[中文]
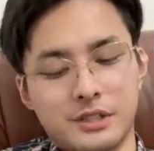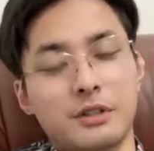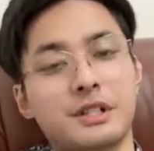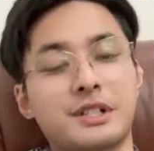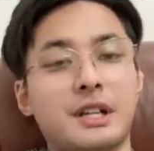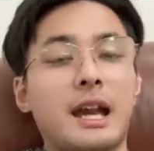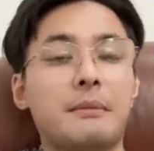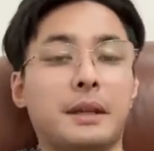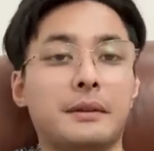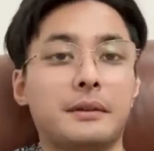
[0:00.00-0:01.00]
召见秦海
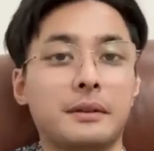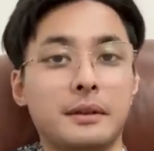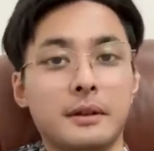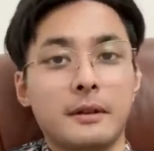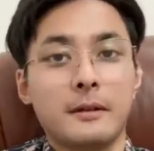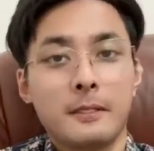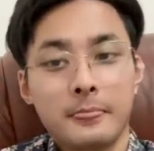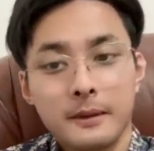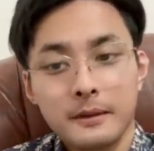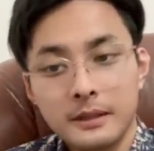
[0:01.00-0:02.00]
明。
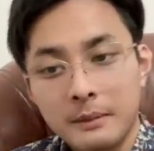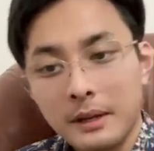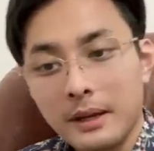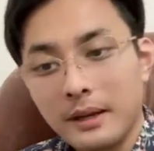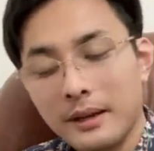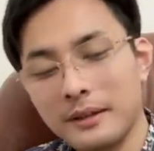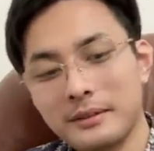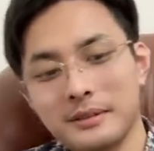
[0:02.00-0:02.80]
那么